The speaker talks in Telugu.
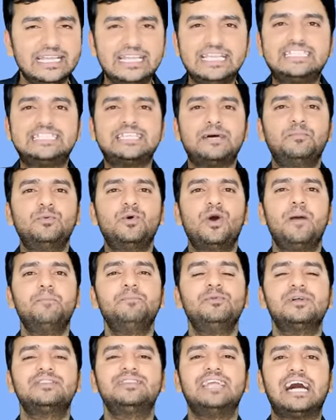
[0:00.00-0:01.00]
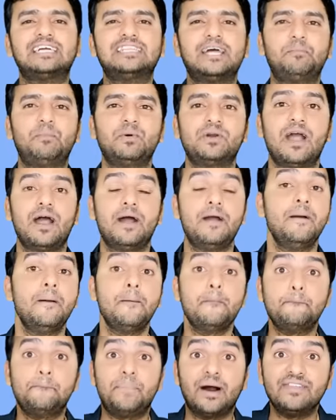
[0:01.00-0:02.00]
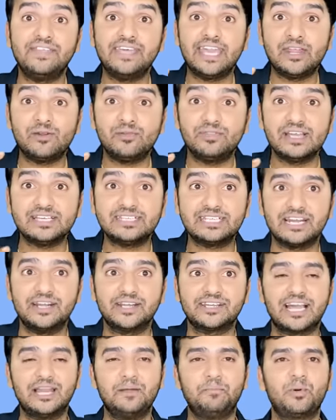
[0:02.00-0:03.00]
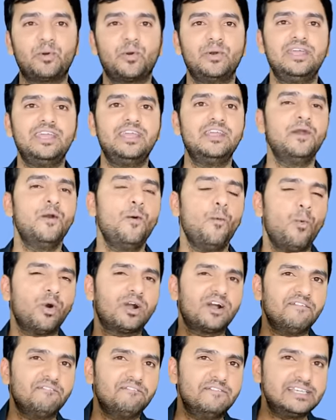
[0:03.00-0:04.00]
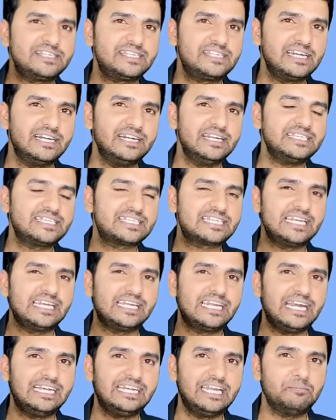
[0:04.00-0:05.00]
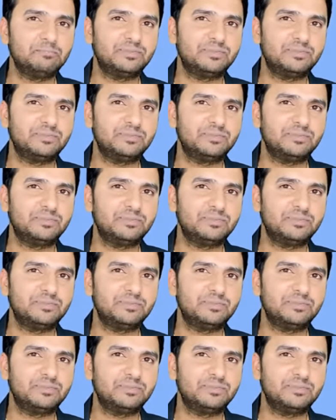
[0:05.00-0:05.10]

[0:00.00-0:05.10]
ఈ సమూహంలో దాదాపుగా పదిహేను దేశాలను కలుపుకొని ఒక వెస్టిండీస్ క్రికెట్ టీం